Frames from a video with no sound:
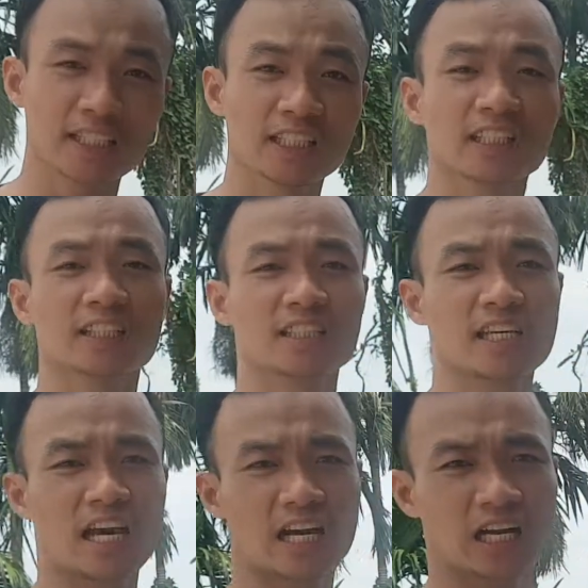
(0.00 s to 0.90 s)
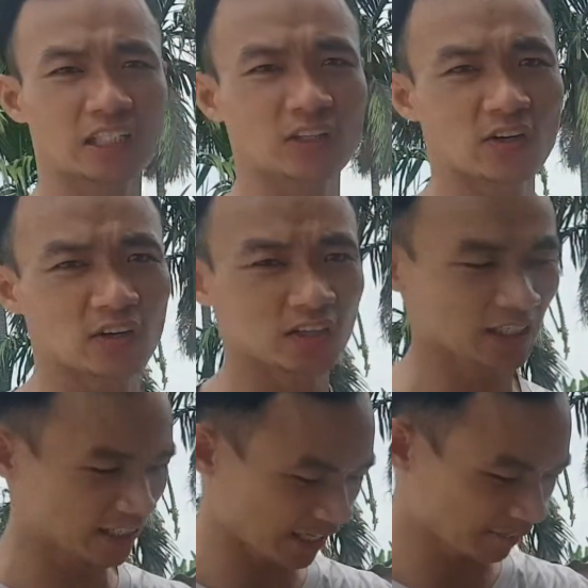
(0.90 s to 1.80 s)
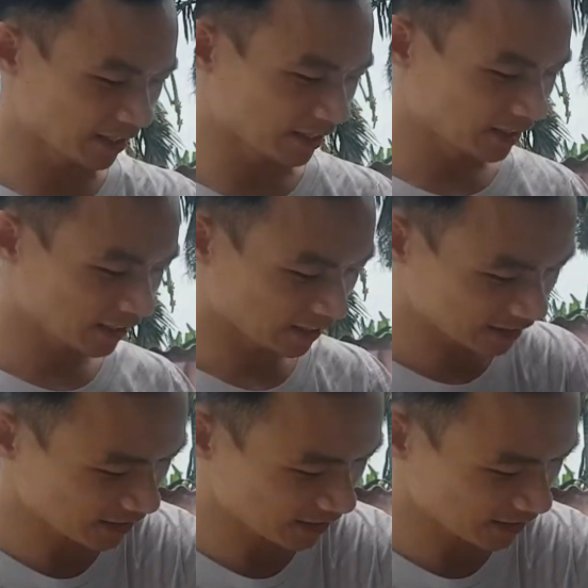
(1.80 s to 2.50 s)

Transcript: zin cái xi nhang cho người anh em. Thì cái